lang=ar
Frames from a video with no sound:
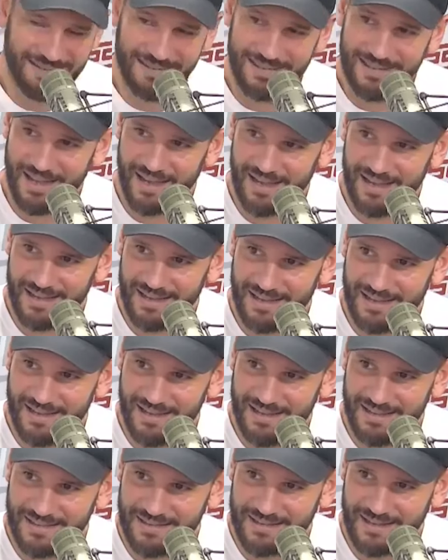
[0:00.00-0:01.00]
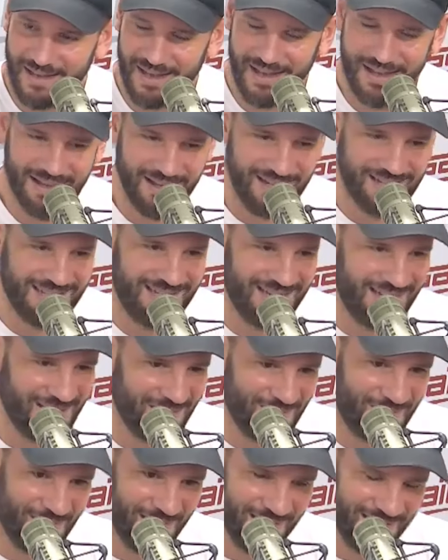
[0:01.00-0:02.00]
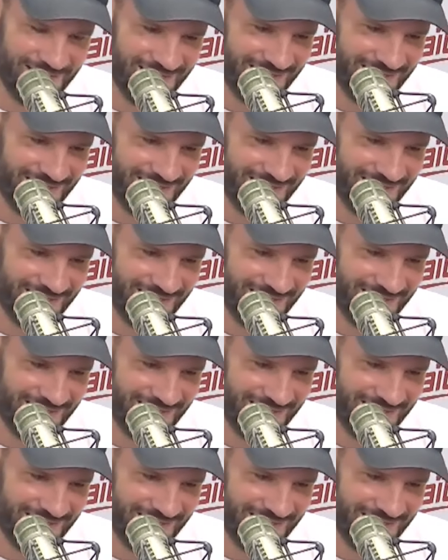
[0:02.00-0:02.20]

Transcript: لنا اللي لقيتها عندك انت